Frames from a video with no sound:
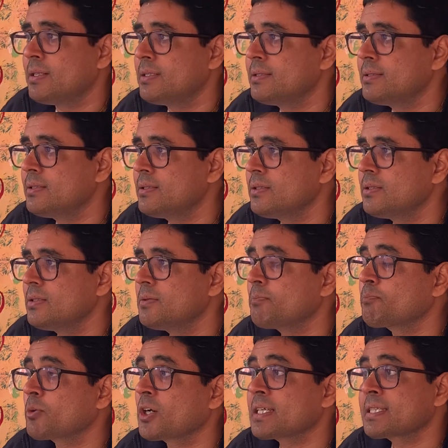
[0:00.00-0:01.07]
है
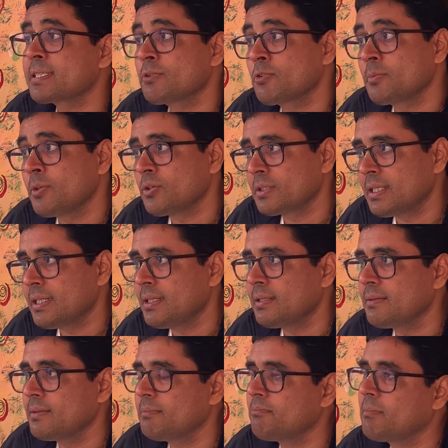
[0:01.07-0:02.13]
प्रोटेक्शन उनमें होता है
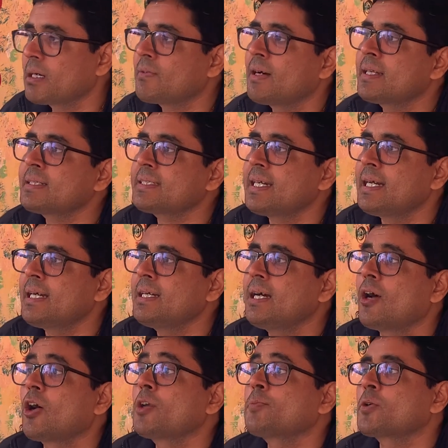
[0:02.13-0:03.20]
भगवान क्या है
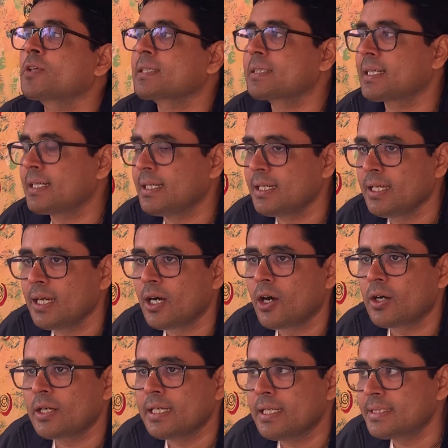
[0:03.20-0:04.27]
ऑल प्रोटेक्टर है
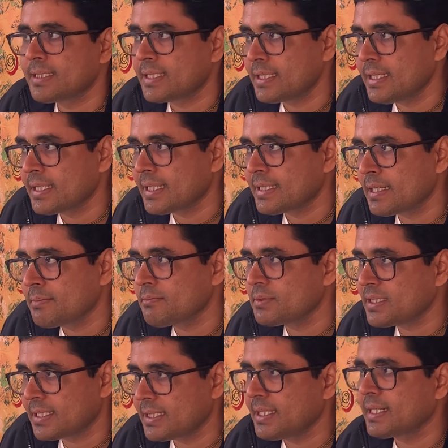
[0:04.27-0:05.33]
और क्षत्रिय का धर्म
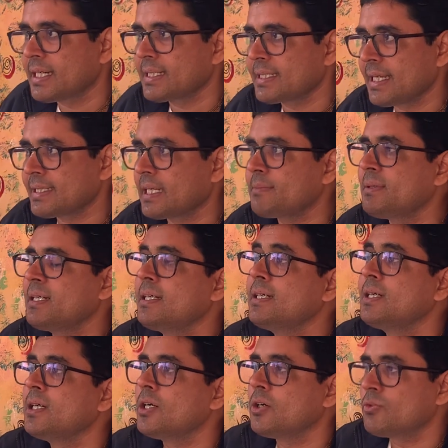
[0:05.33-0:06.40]
क्षत्रिय का क्या धर्म है
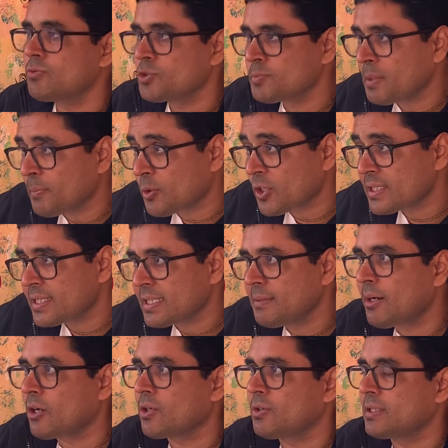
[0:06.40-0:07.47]
उनमें प्रोटेक्शन की
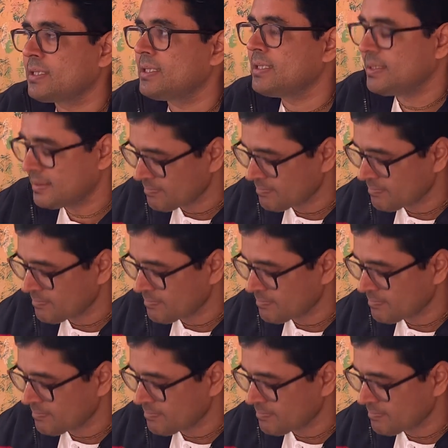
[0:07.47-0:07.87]
भावना होती है